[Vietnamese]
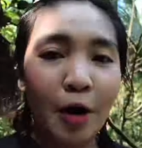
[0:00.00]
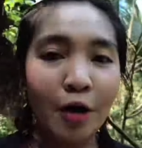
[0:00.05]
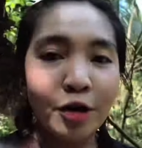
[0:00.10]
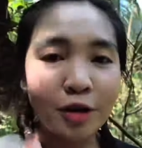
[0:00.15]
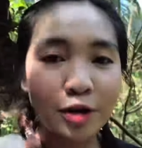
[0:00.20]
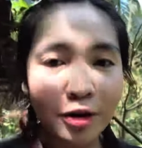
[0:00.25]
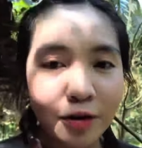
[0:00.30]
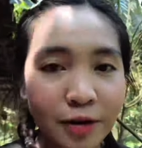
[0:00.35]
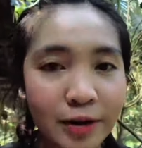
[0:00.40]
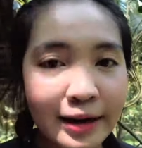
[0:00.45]
mọi
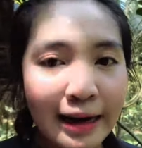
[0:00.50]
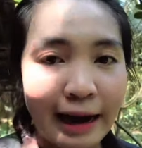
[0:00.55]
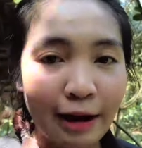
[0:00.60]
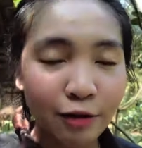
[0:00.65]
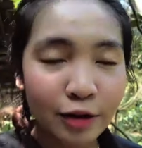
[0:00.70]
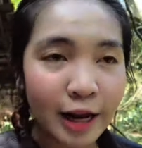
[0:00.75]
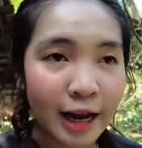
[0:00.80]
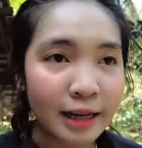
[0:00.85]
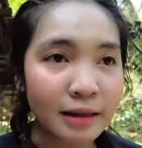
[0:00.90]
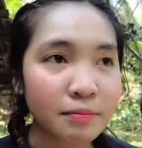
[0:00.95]
người
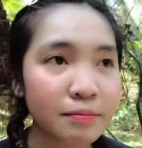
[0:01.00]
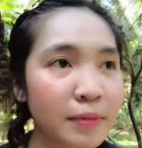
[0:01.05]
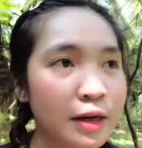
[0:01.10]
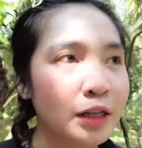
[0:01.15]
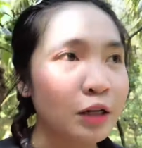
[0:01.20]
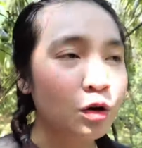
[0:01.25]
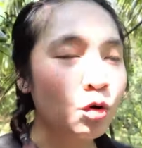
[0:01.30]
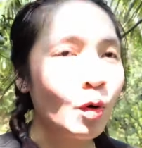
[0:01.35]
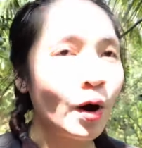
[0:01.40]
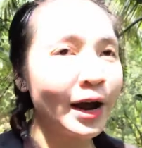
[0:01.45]
nào thích
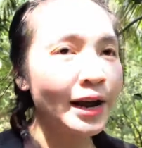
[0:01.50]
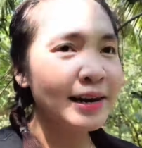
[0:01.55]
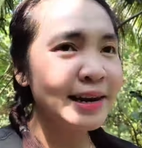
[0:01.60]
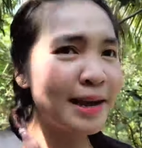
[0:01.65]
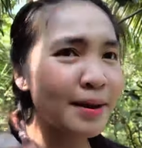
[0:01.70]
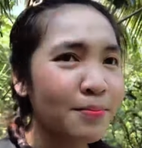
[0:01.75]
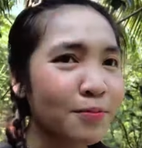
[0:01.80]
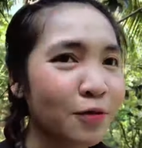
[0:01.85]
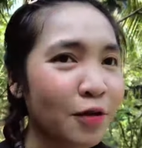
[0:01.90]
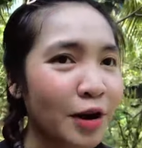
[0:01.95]
mình quay
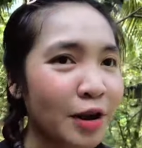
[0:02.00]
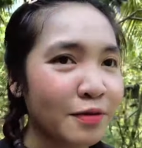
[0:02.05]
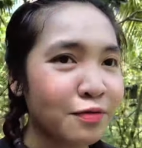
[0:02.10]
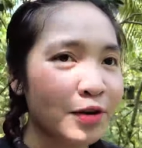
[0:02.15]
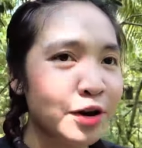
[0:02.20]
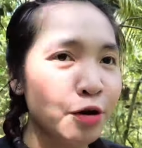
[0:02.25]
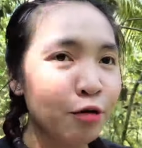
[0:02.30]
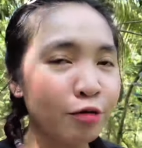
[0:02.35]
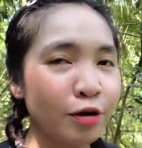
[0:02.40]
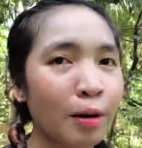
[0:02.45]
clip
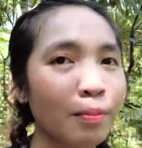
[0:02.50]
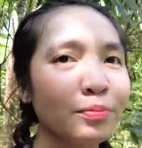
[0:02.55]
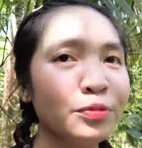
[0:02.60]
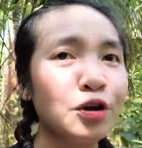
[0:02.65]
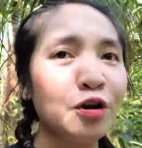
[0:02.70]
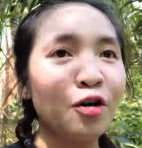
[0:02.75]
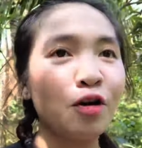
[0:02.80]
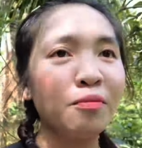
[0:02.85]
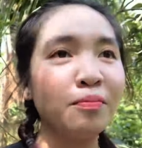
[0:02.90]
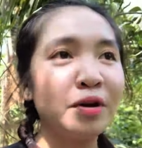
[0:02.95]
review trong
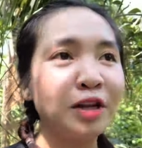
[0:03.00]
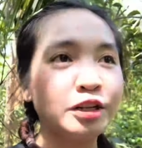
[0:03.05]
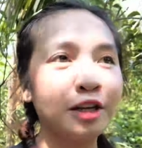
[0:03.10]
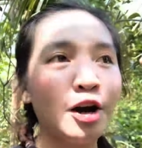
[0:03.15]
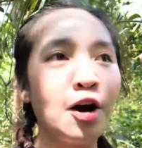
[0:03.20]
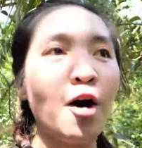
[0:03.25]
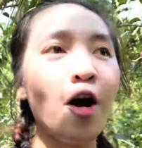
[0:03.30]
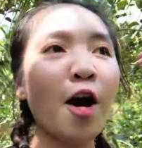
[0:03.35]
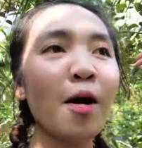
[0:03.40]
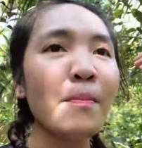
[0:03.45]
vườn mình
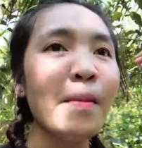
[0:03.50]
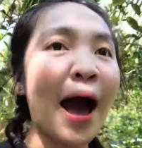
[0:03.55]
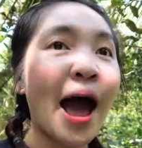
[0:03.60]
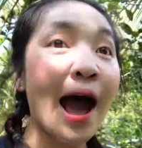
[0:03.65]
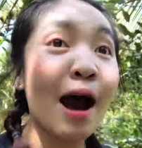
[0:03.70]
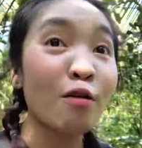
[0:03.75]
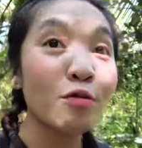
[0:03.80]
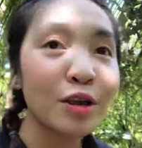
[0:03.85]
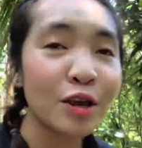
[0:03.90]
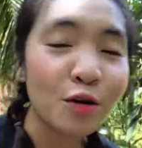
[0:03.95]
có
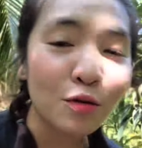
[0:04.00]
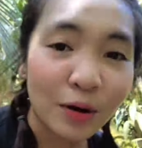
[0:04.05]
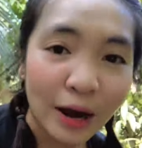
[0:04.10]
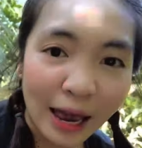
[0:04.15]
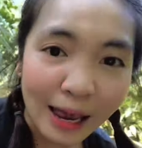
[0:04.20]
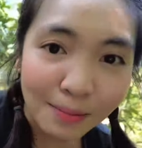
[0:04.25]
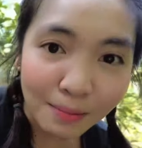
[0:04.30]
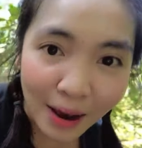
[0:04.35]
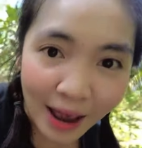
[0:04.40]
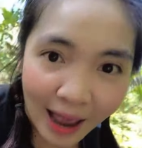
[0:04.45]
bao nhiêu
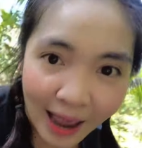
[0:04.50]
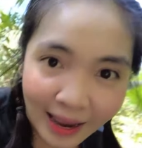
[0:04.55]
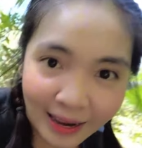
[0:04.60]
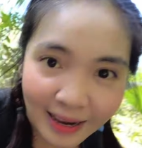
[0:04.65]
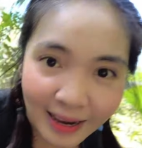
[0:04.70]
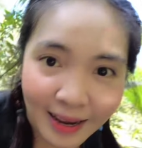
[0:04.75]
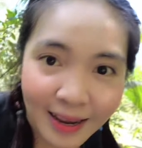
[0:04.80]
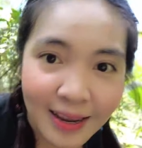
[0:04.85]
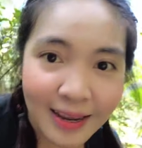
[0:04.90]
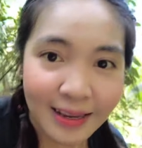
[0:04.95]
cây mai
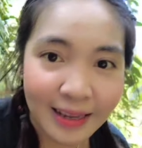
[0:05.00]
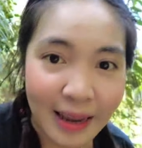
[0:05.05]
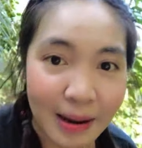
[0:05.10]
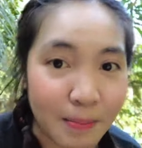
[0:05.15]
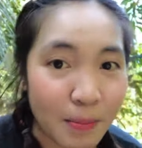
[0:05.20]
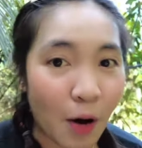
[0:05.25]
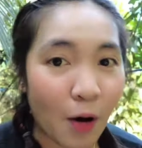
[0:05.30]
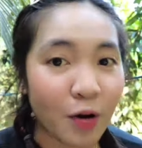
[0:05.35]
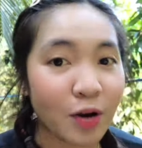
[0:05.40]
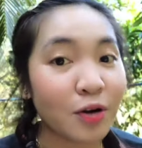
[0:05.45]
á thì
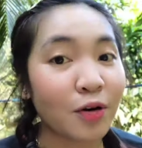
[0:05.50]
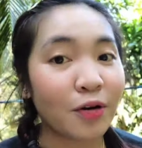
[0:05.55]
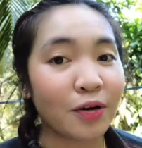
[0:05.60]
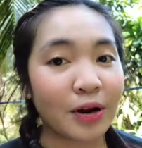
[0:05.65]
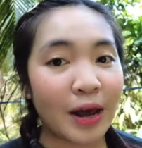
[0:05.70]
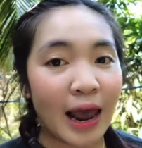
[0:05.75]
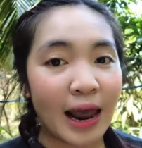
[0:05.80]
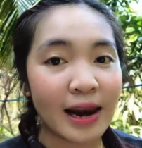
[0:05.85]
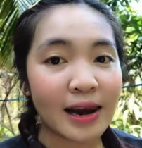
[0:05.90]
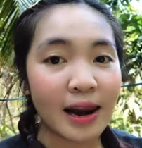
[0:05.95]
mọi người
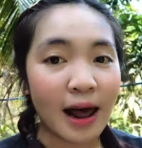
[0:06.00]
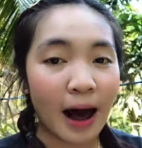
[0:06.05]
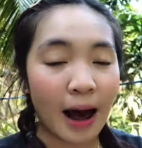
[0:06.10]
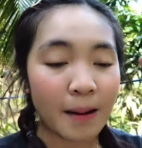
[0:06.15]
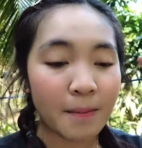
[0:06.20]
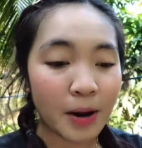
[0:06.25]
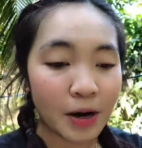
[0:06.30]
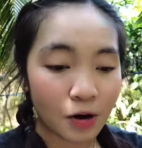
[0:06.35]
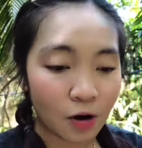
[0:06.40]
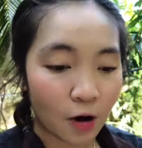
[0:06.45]
để
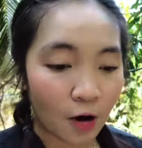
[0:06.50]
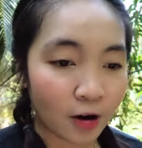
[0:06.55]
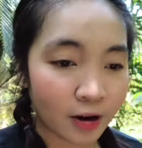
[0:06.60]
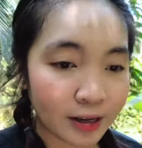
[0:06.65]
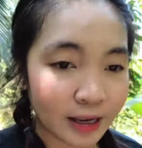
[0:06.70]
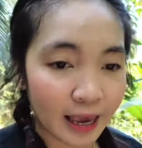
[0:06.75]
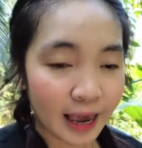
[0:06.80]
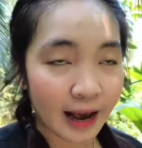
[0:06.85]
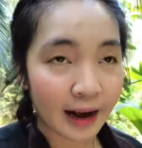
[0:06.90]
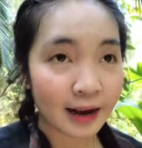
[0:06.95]
lại bình
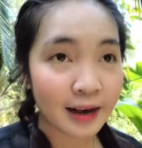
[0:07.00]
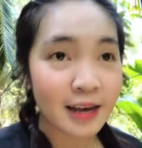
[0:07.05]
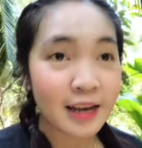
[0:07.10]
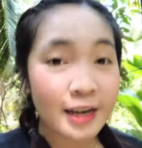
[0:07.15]
luận nha